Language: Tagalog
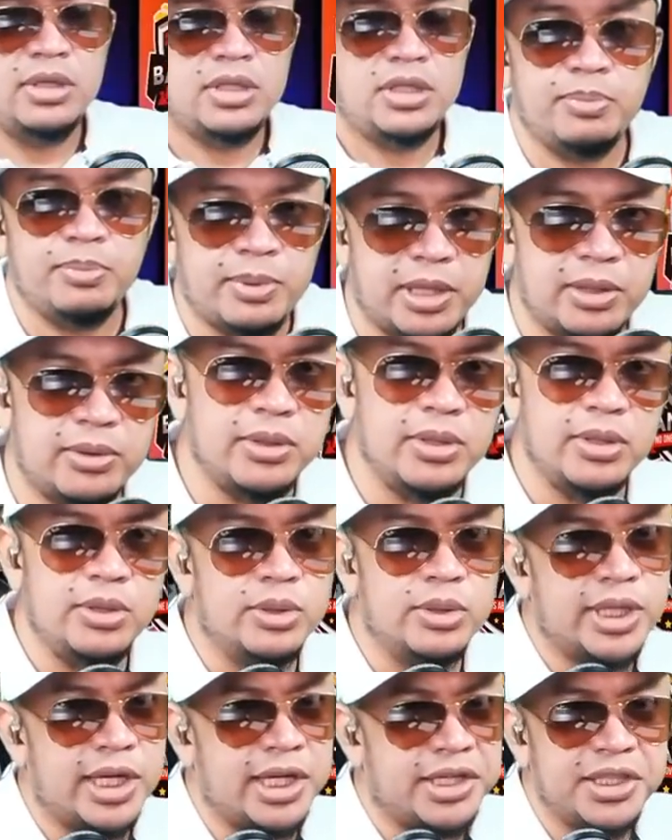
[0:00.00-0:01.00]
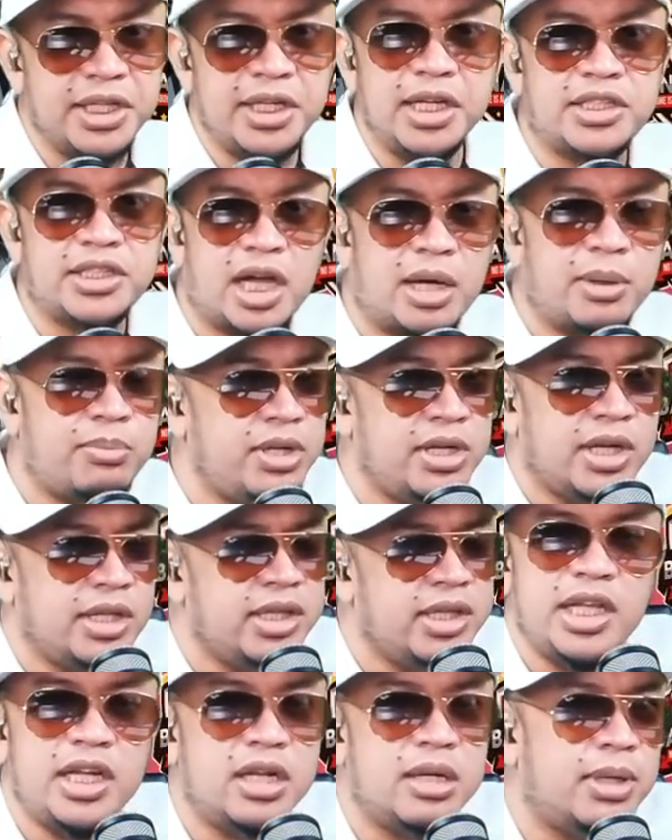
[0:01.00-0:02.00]
Si Pangulong Duterte nagsabi niya,
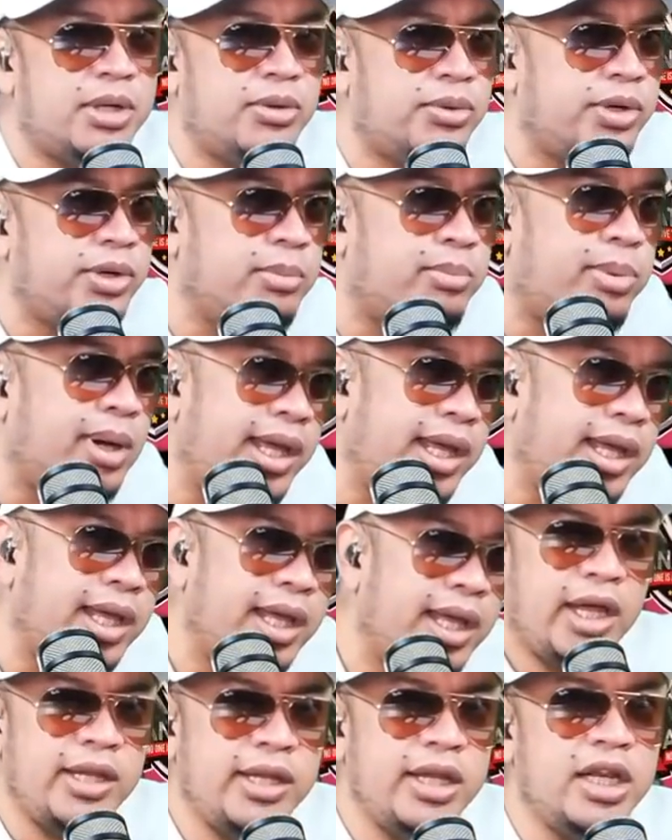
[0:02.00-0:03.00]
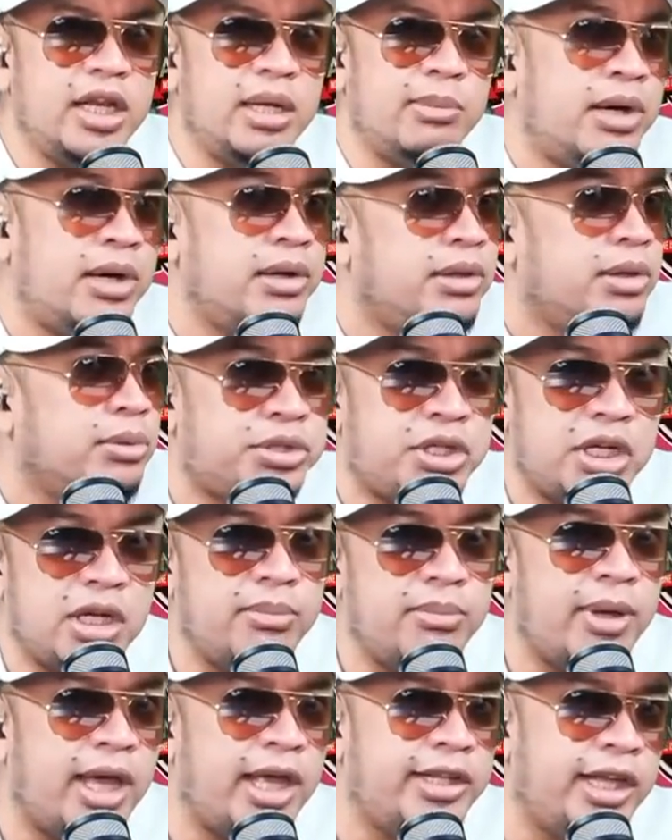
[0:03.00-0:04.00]
hindi naman ho iba eh. Hindi naman ho si
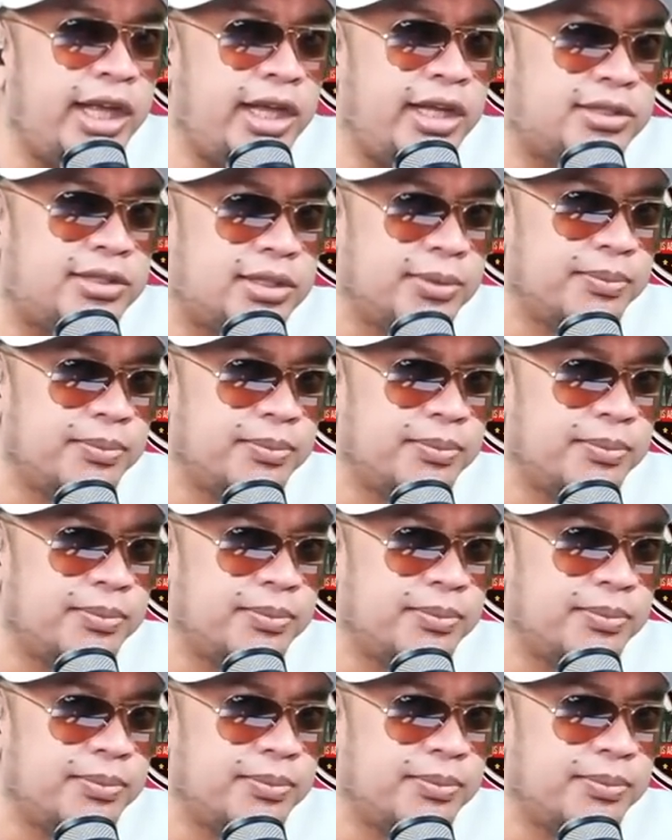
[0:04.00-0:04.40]
Imenes.